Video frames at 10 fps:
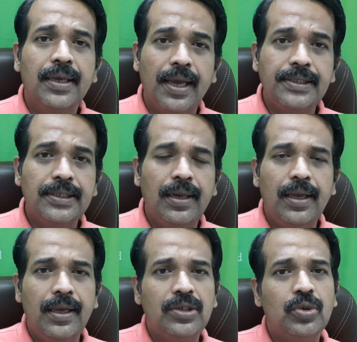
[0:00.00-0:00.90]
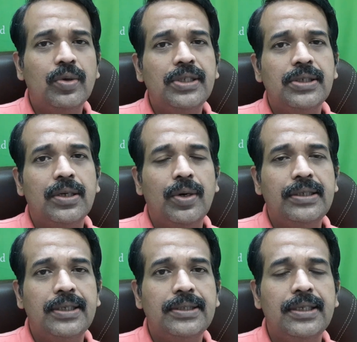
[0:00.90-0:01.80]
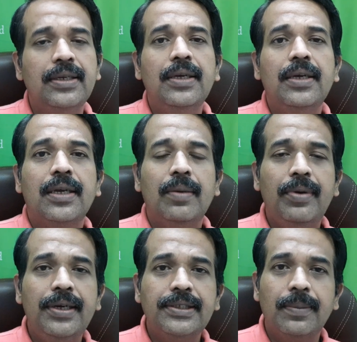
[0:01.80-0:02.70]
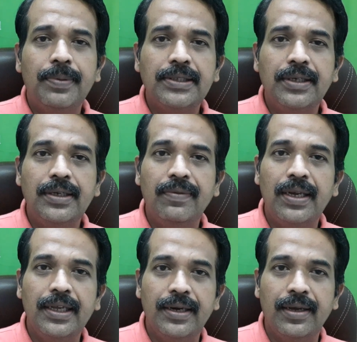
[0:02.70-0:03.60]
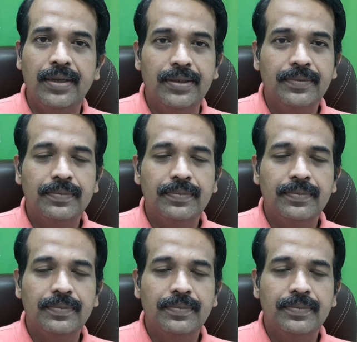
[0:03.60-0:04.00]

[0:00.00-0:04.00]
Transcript: कैंसर है या जो कोई स्टीरोयड जैसी इम्यूनिटी सप्रेसेंट दवा ले रहा है